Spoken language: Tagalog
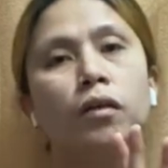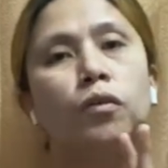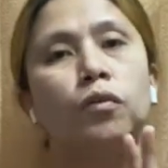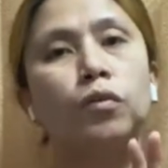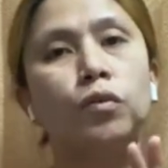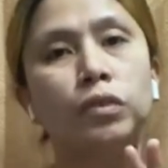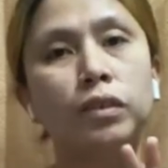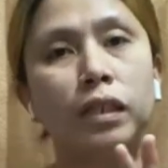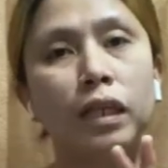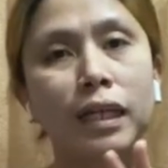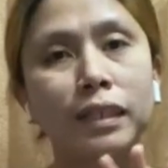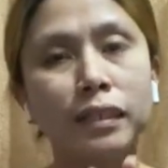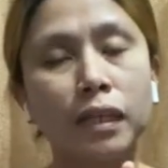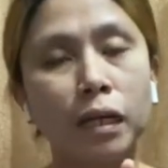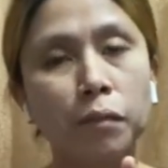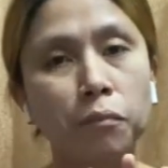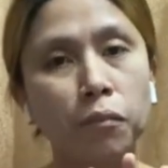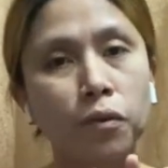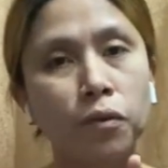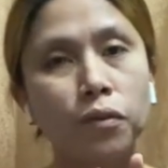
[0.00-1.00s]
kontrata
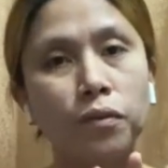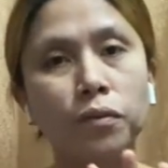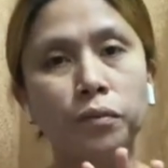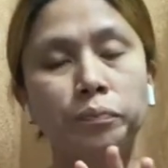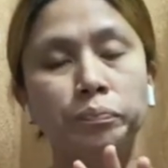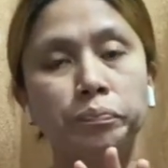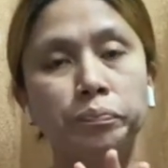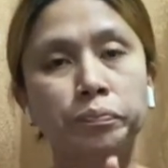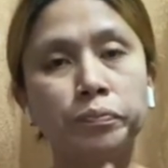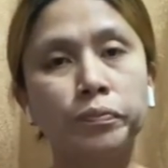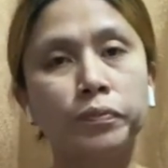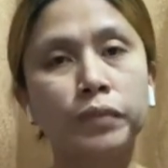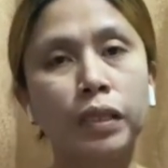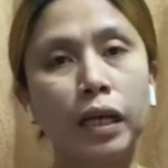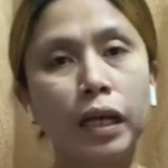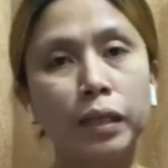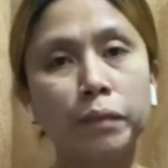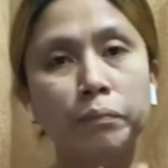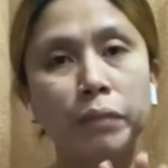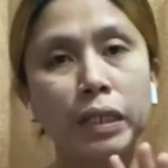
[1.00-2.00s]
mo
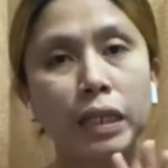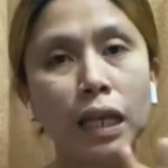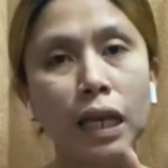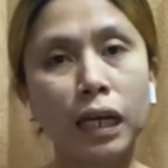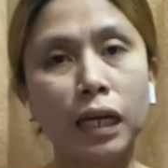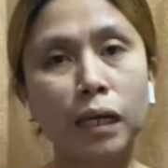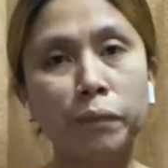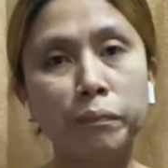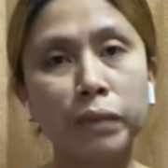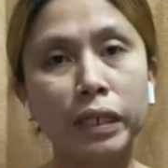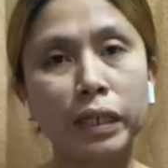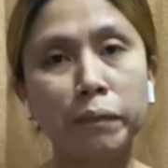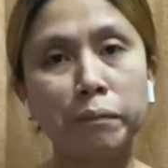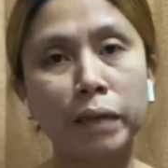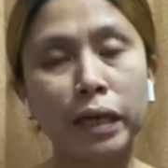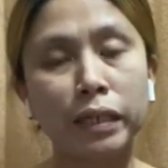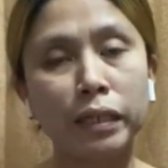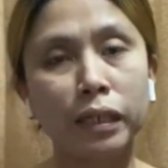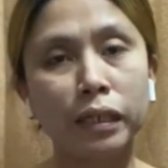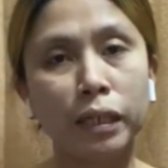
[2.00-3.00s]
and bigla kang
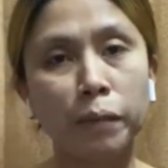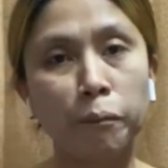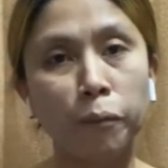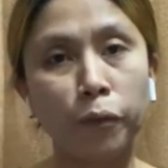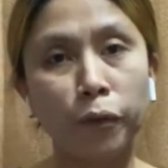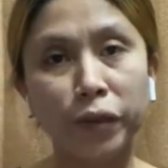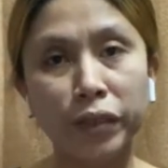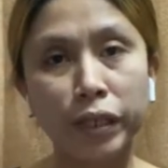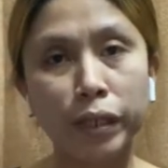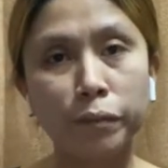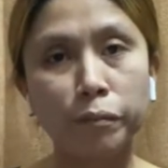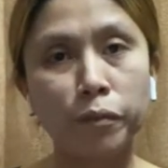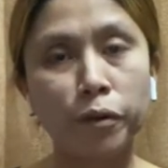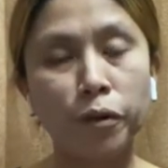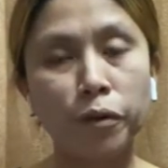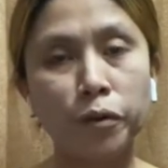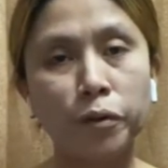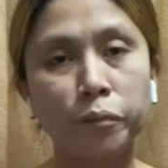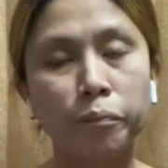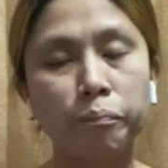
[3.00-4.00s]
binaba ng employer
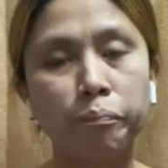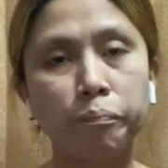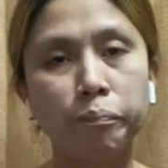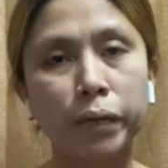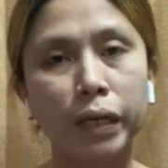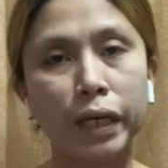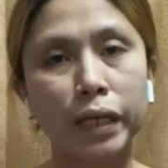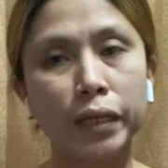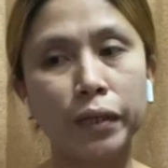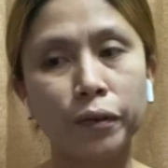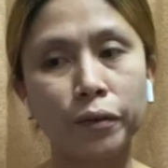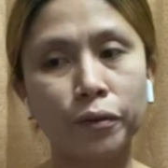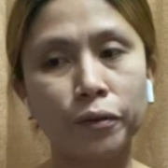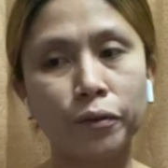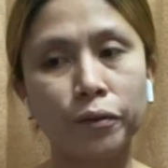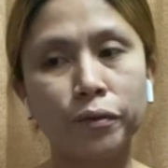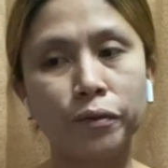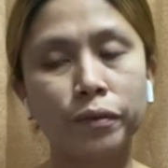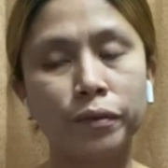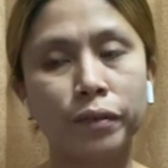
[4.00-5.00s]
mo
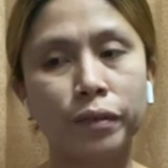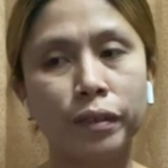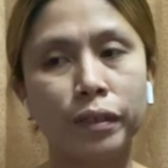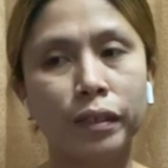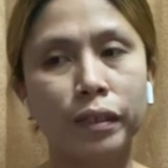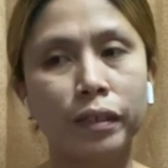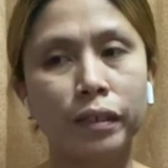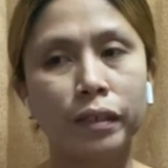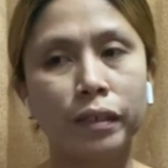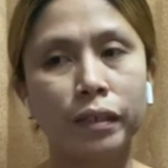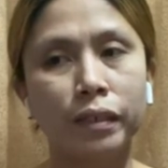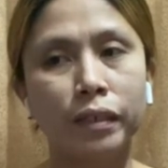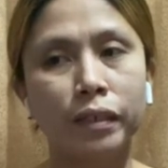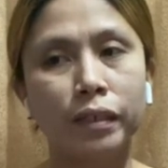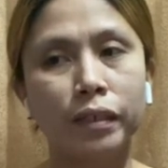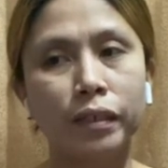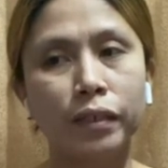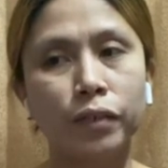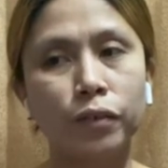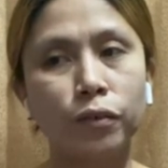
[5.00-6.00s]
pero
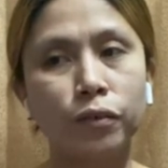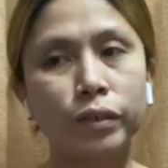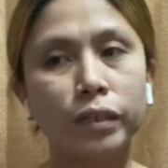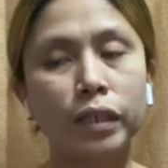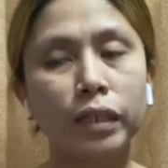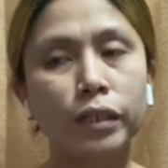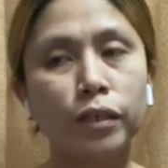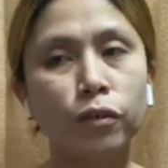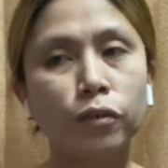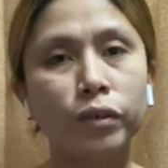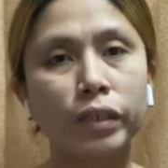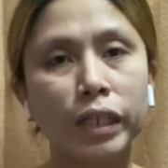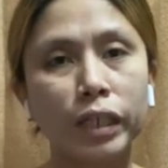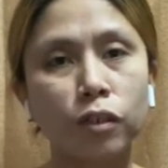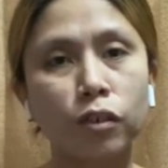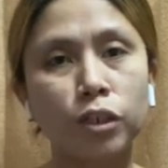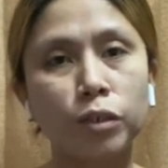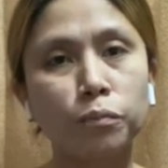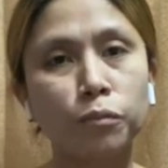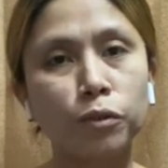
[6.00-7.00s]
yung, yung
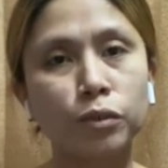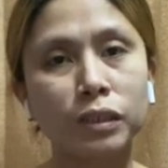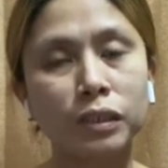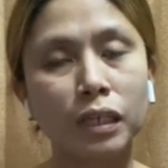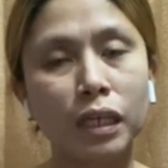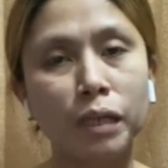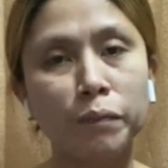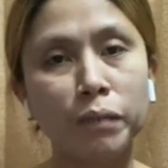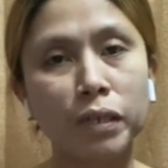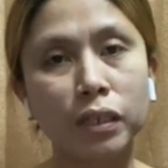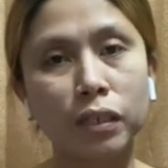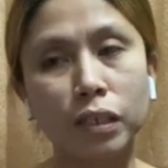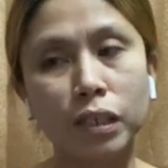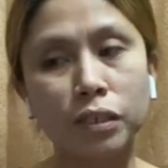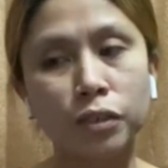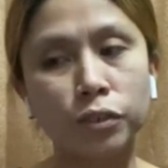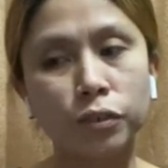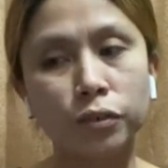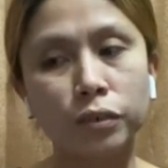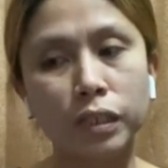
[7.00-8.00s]
record mo sa
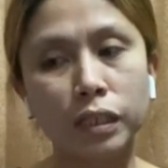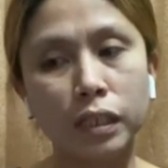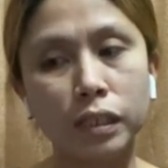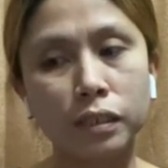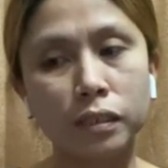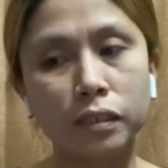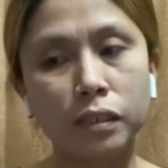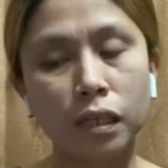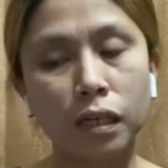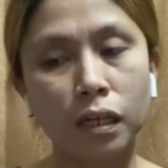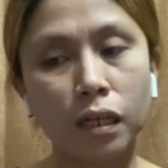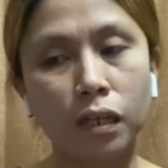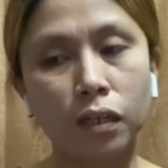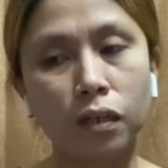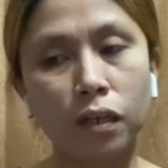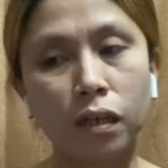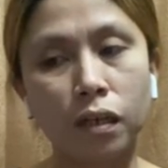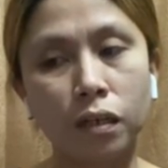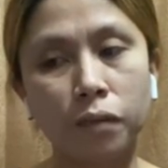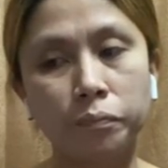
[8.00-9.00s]
immigration is uh,
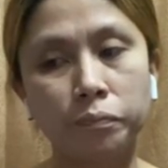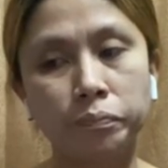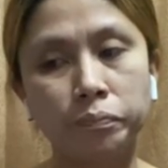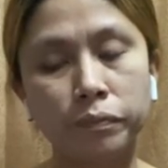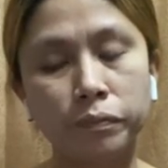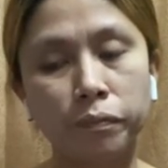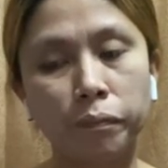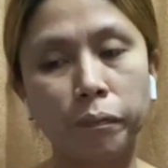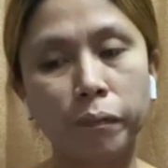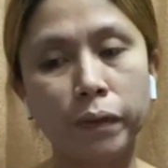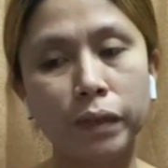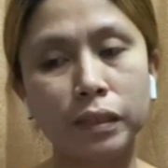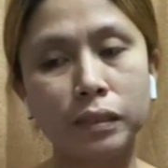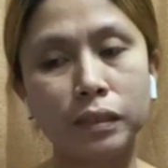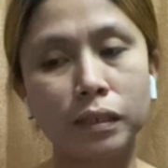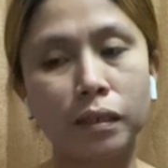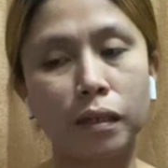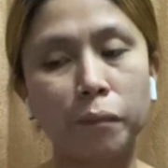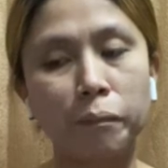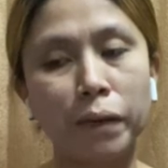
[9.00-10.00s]
it's
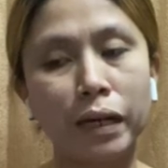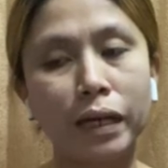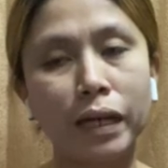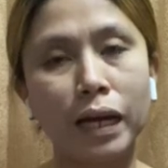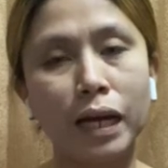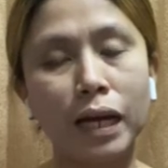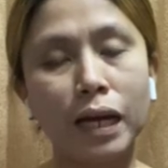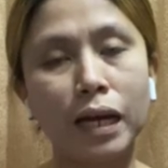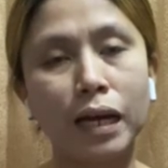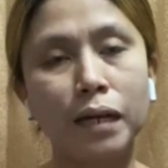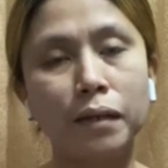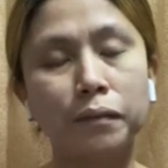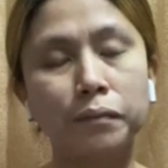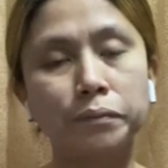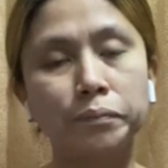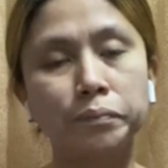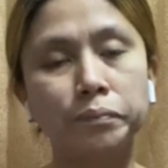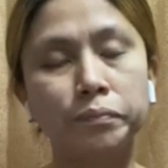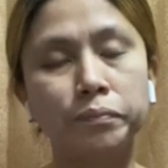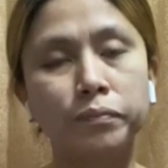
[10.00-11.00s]

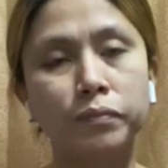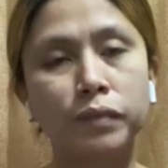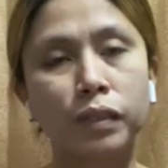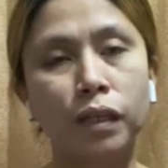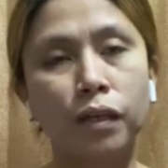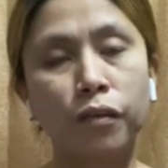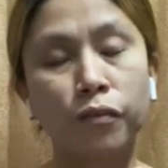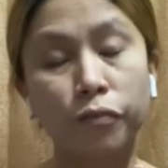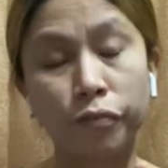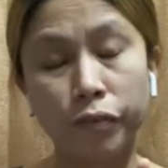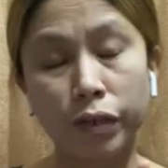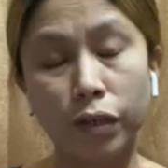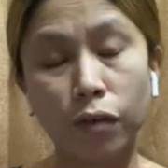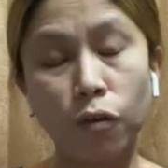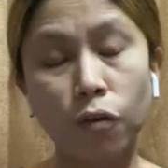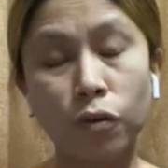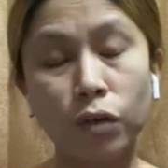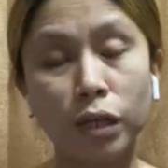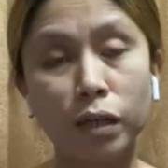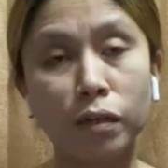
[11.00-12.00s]
parang
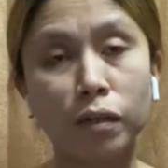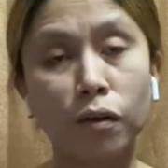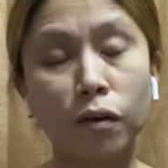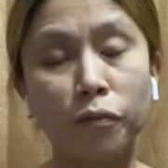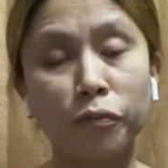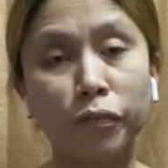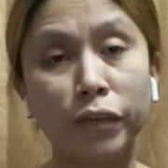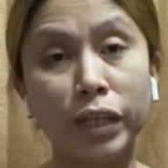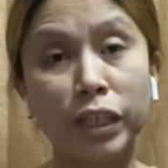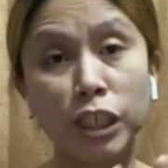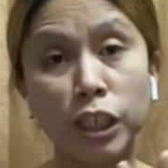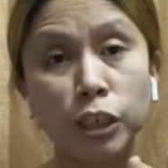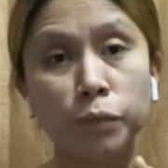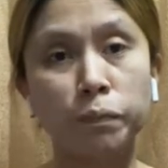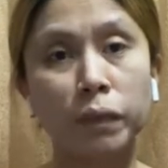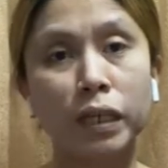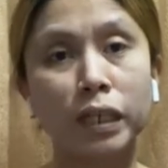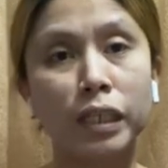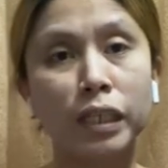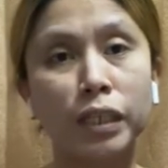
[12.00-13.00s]
okay finish
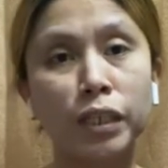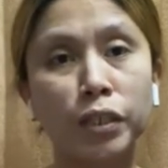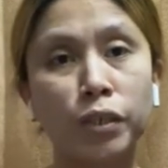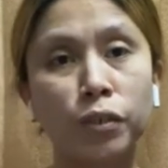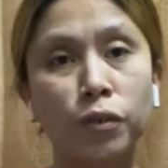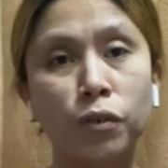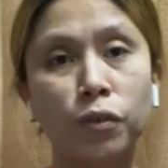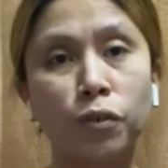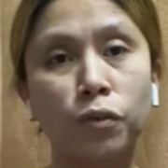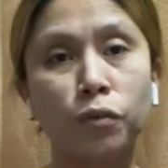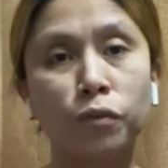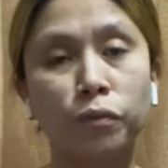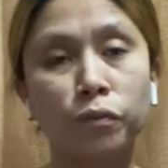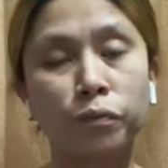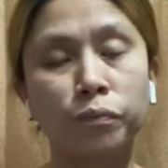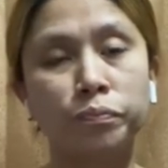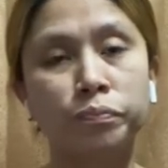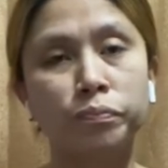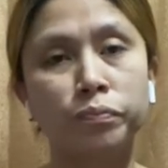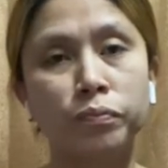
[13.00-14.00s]
pa rin yung
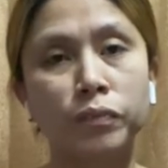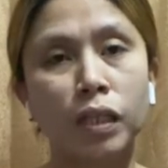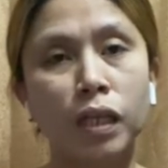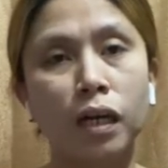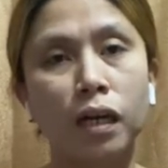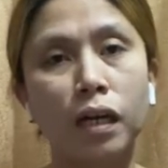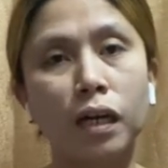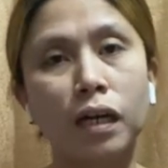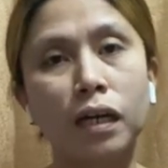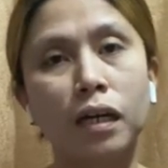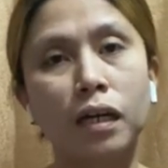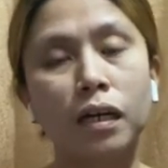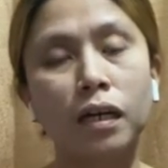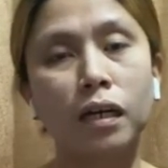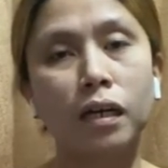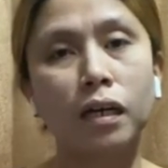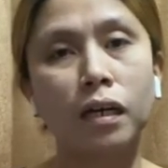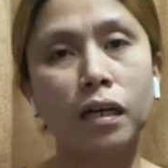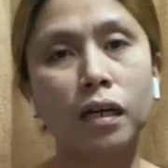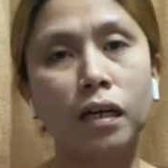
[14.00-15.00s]

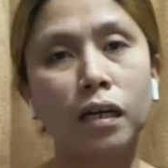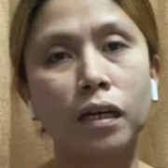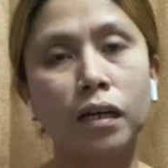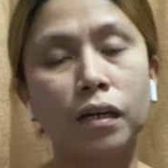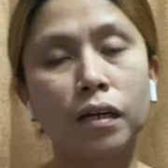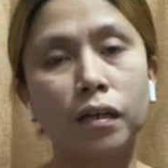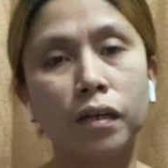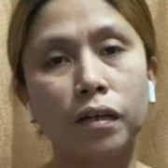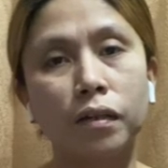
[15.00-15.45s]
uh,